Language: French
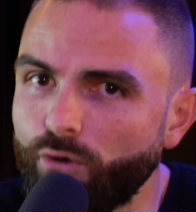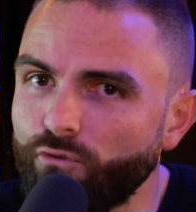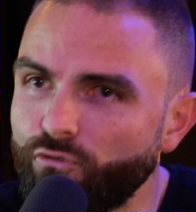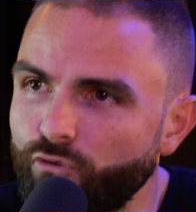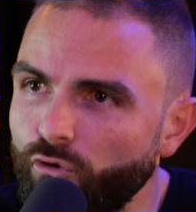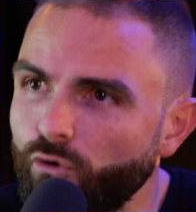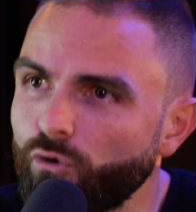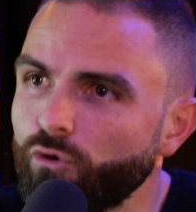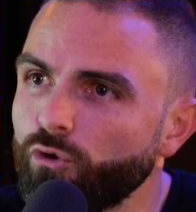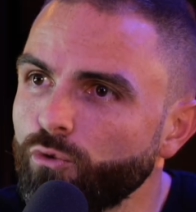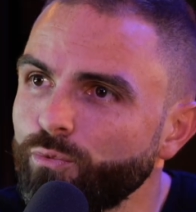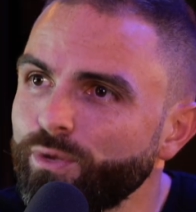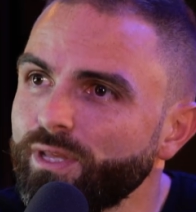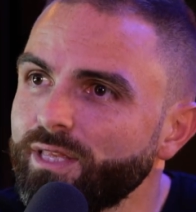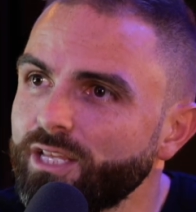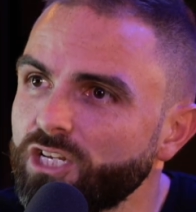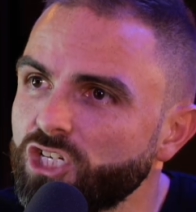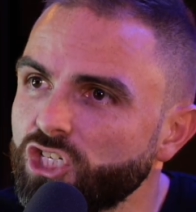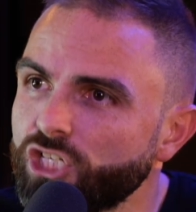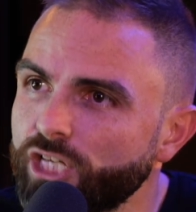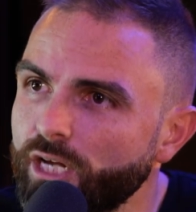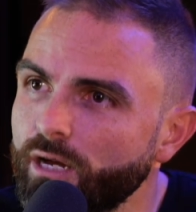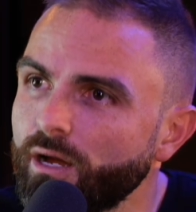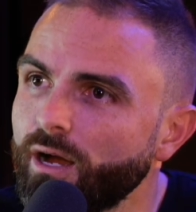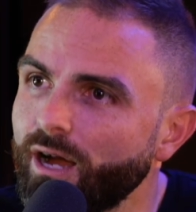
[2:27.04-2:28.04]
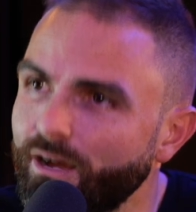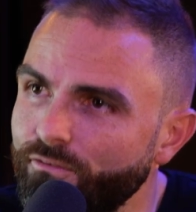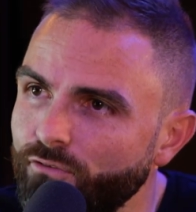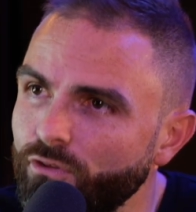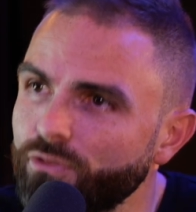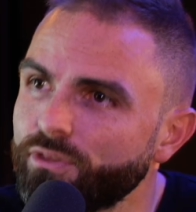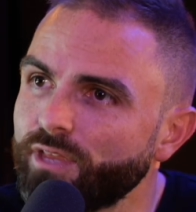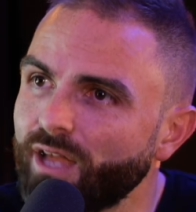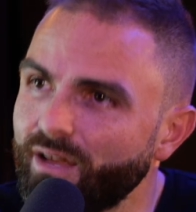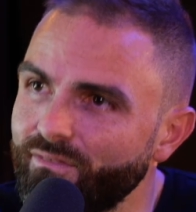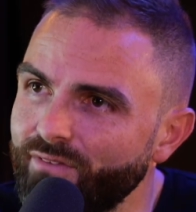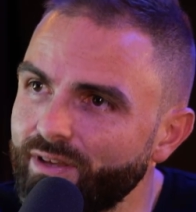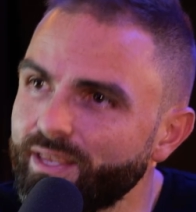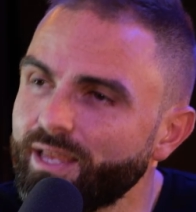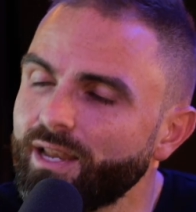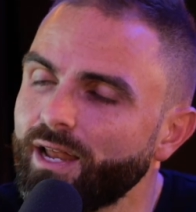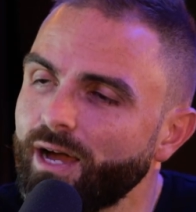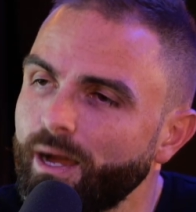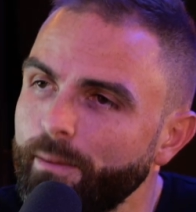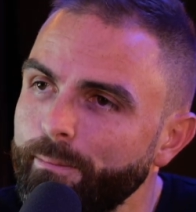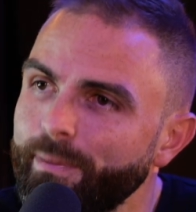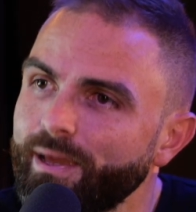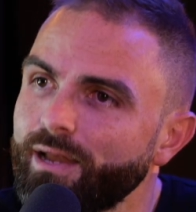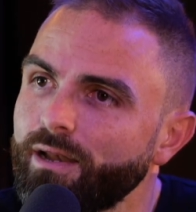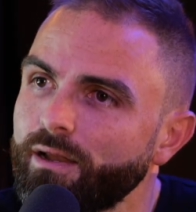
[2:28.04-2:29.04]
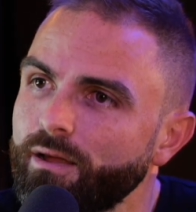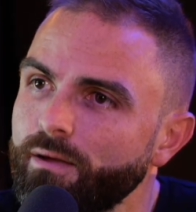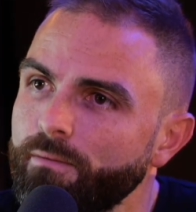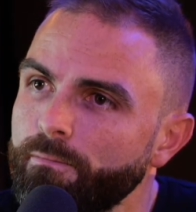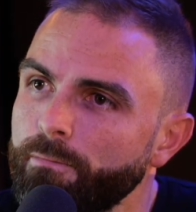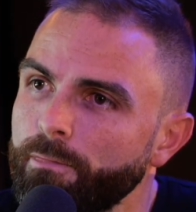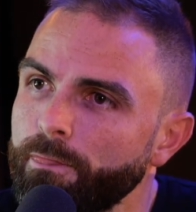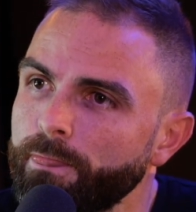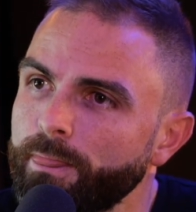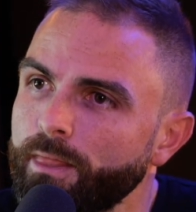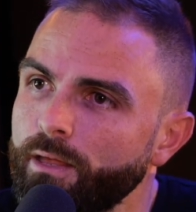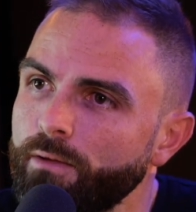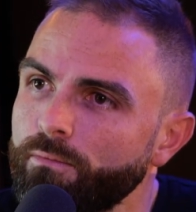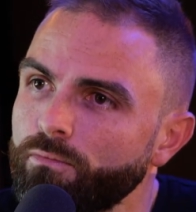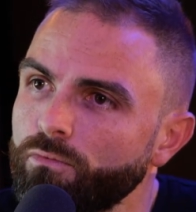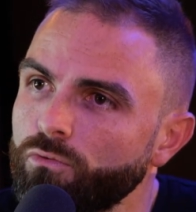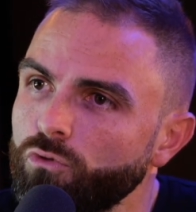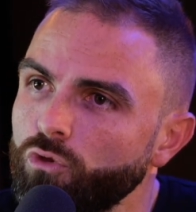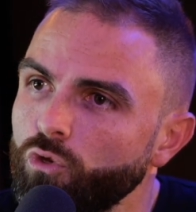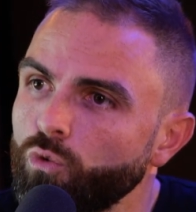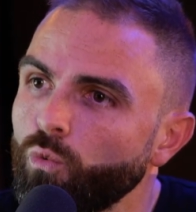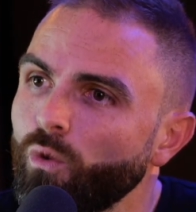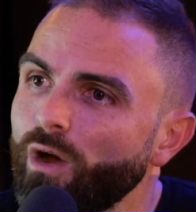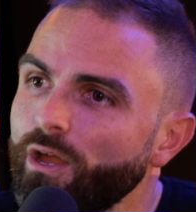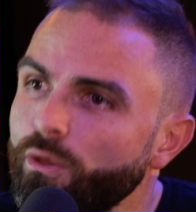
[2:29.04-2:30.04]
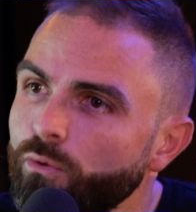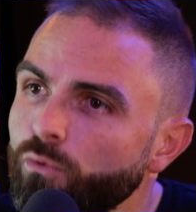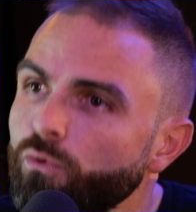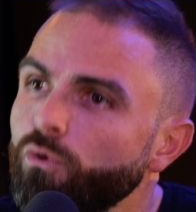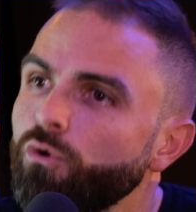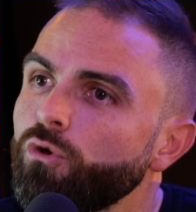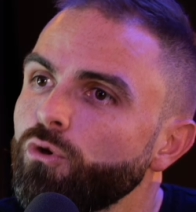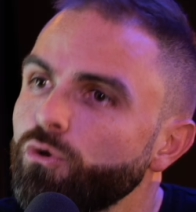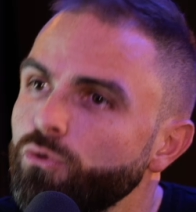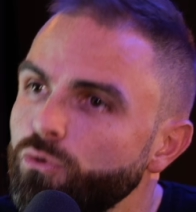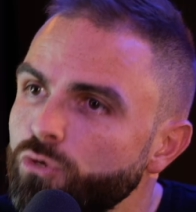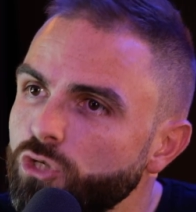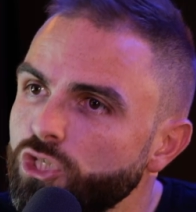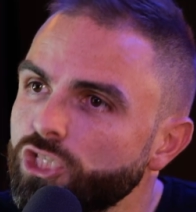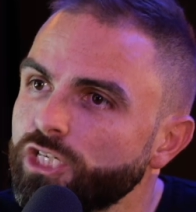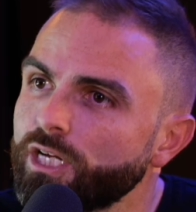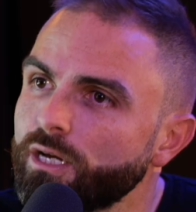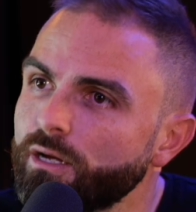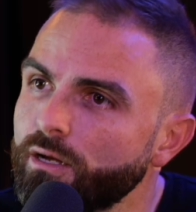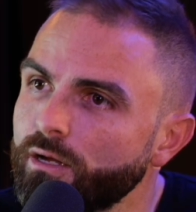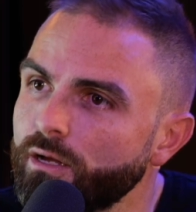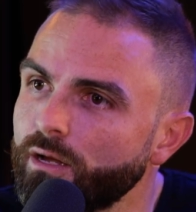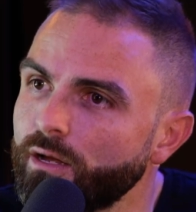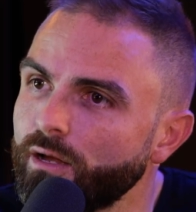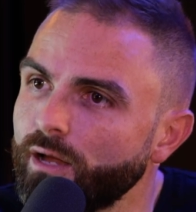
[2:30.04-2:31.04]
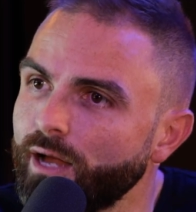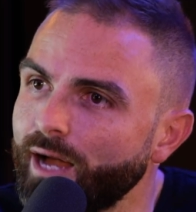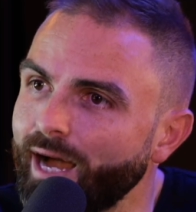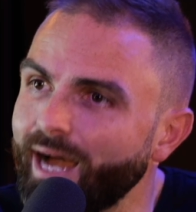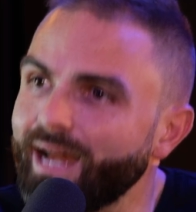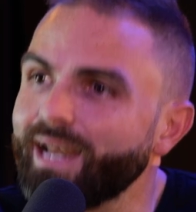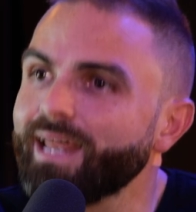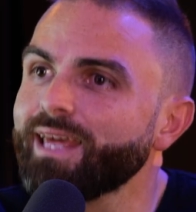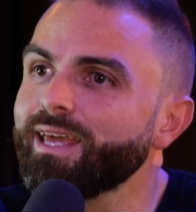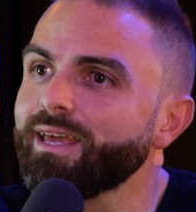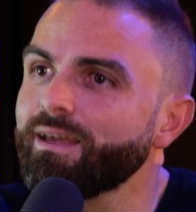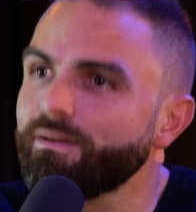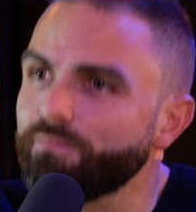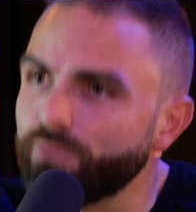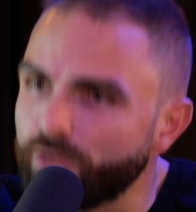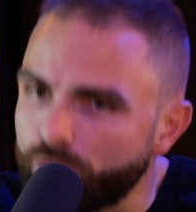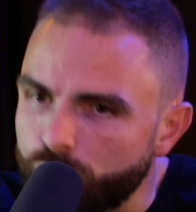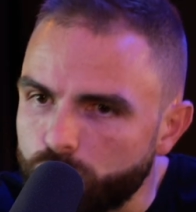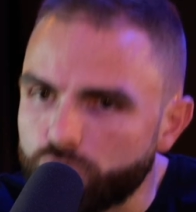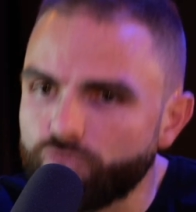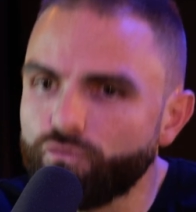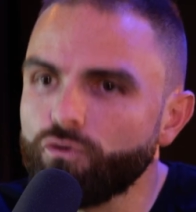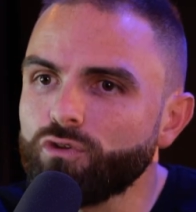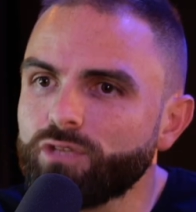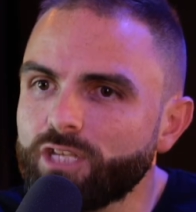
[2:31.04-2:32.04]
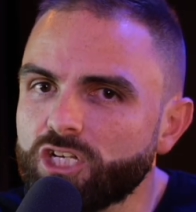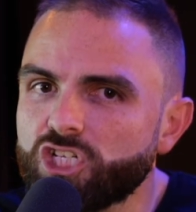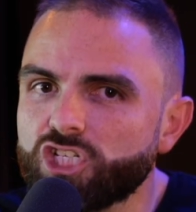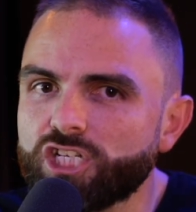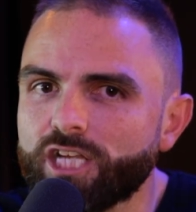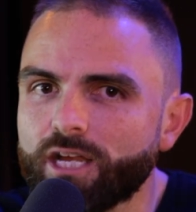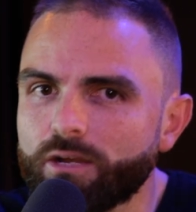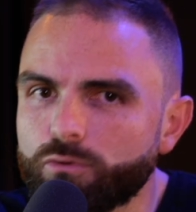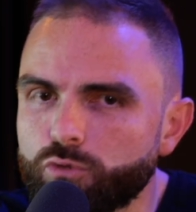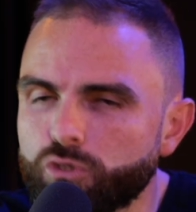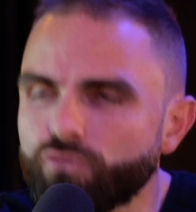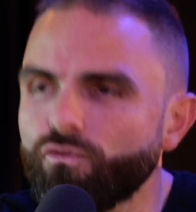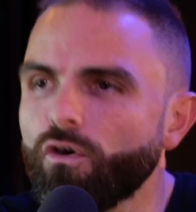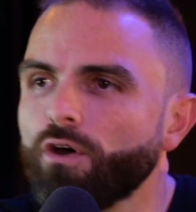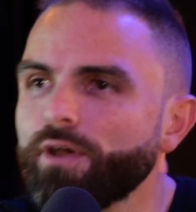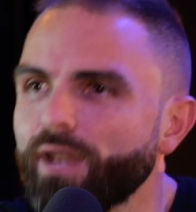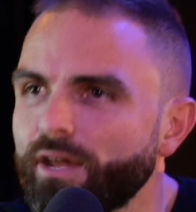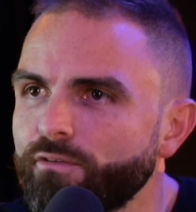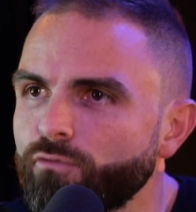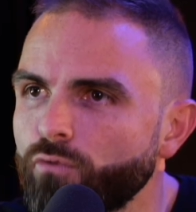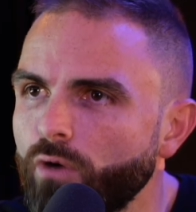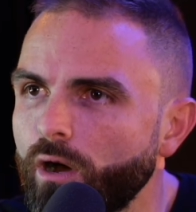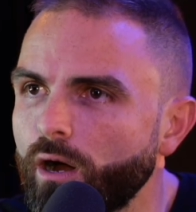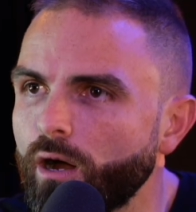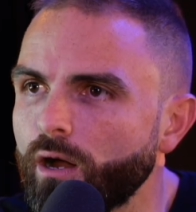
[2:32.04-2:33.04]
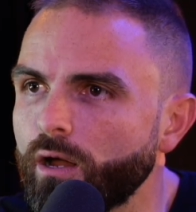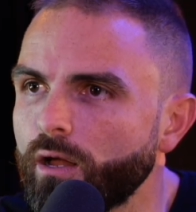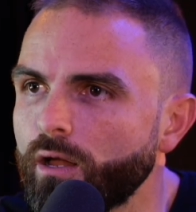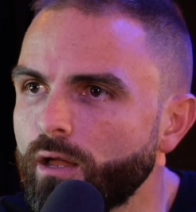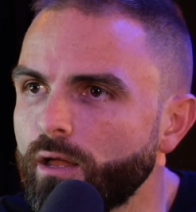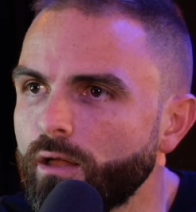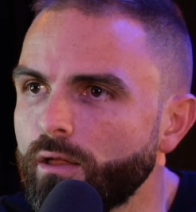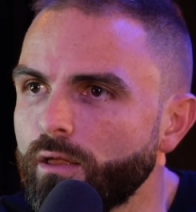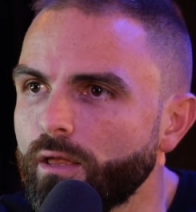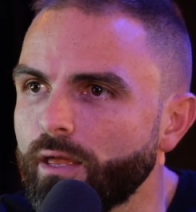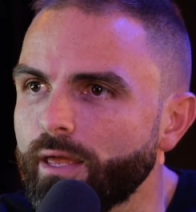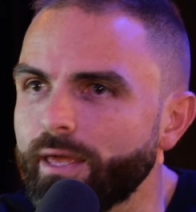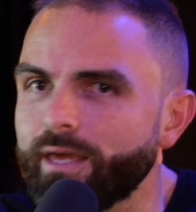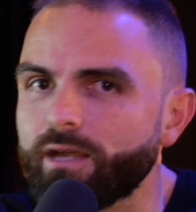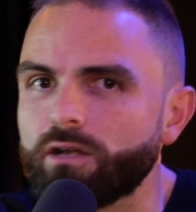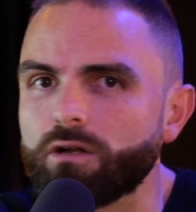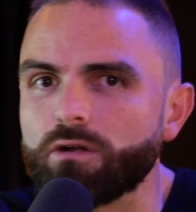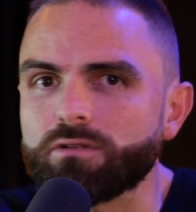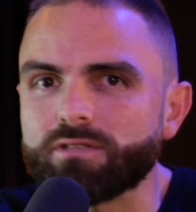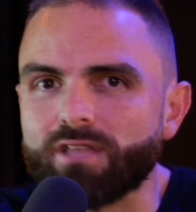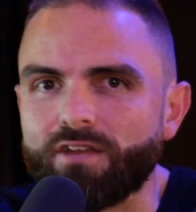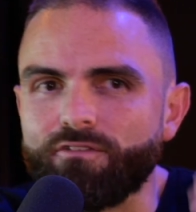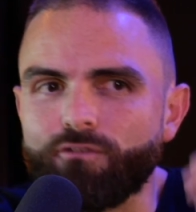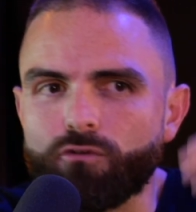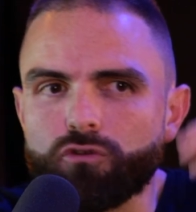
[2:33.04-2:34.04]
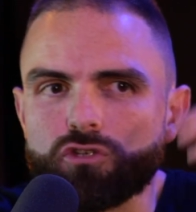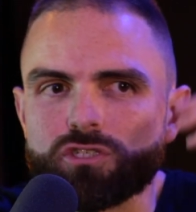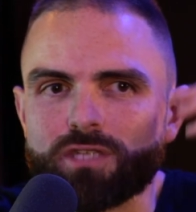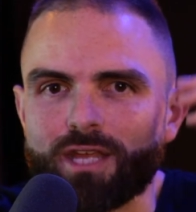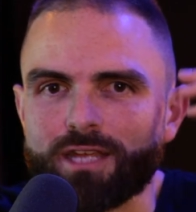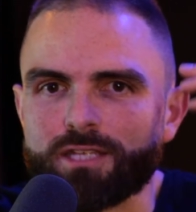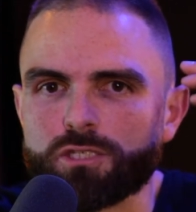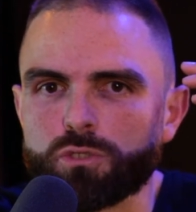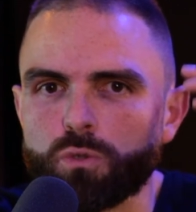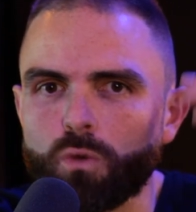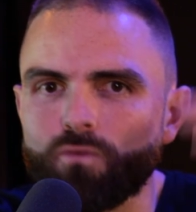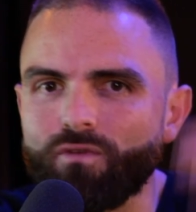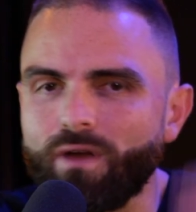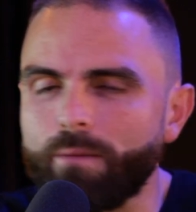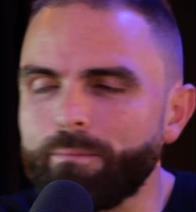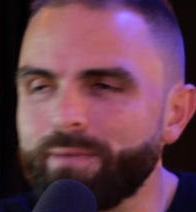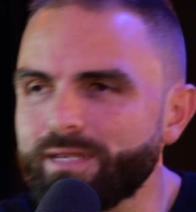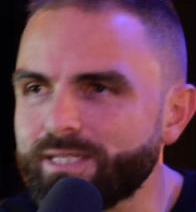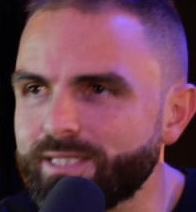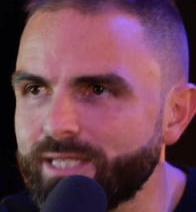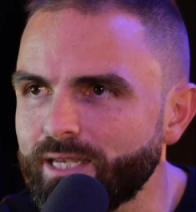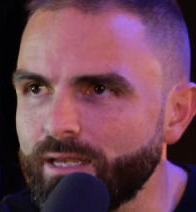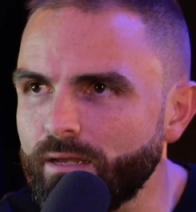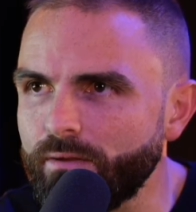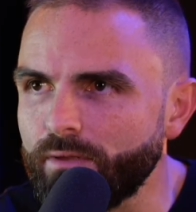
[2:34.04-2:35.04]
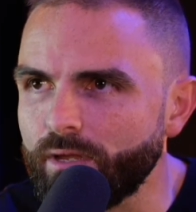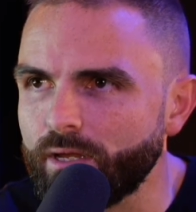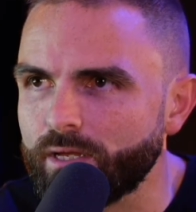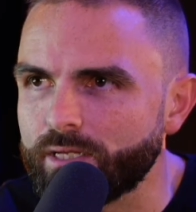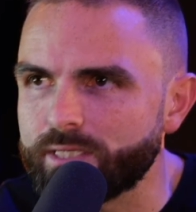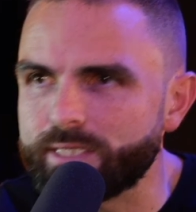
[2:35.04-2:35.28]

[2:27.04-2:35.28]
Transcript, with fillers: offrons-lui des chiens avant de travailler le rappel. Noyons-le de chiens. Allez, tu veux des chiens, tu vas en avoir. Et quand ta frustration va baisser,